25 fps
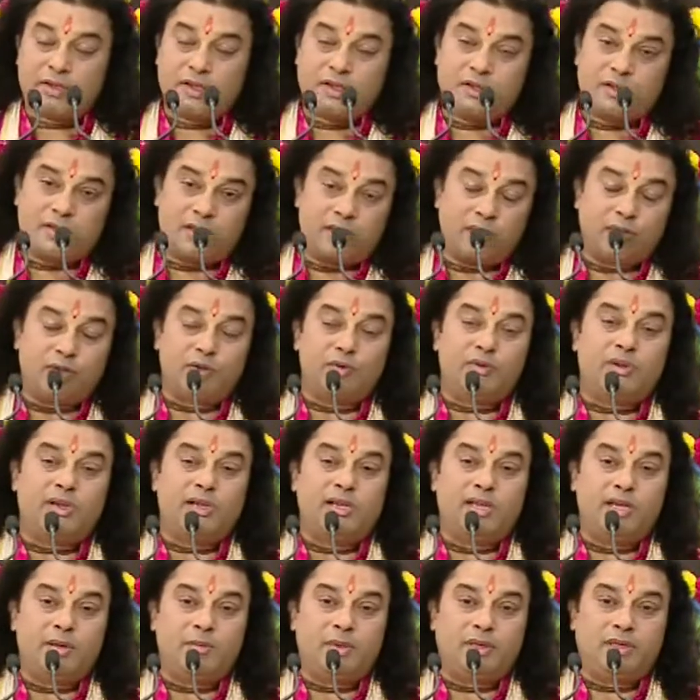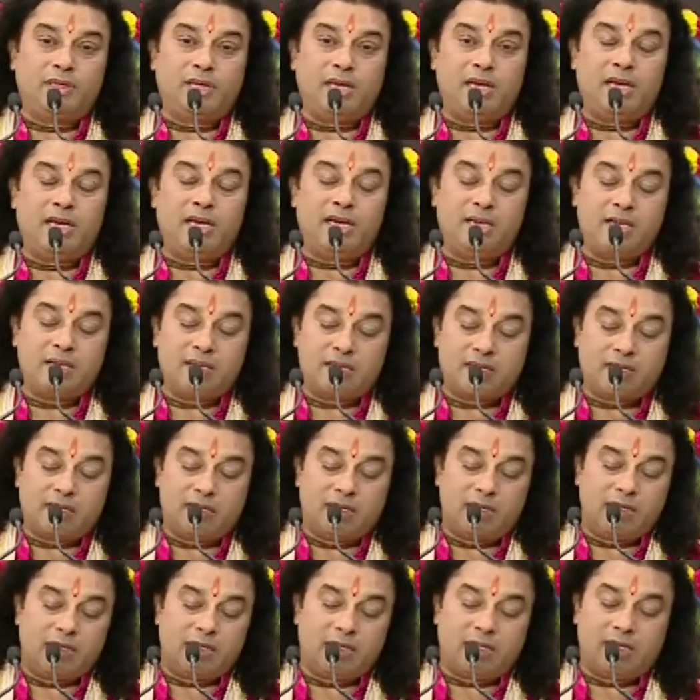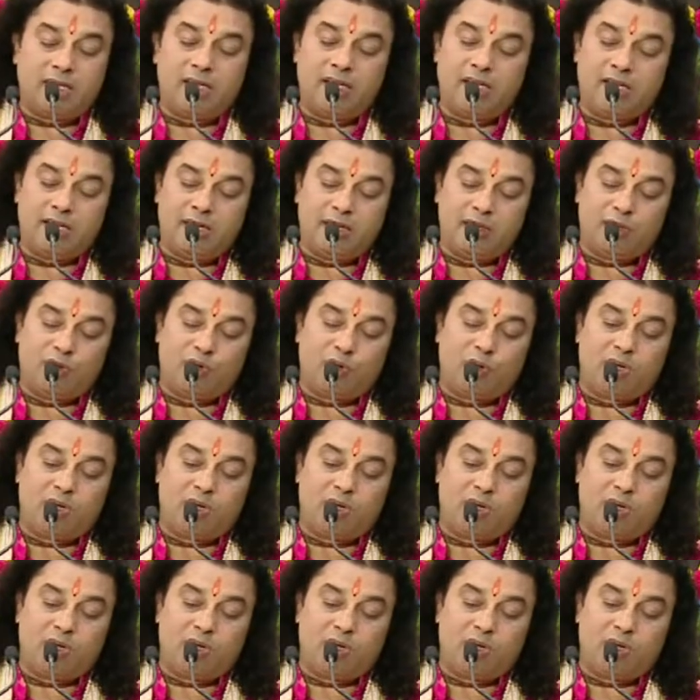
से संतों के लिए बताया कि संत के लिए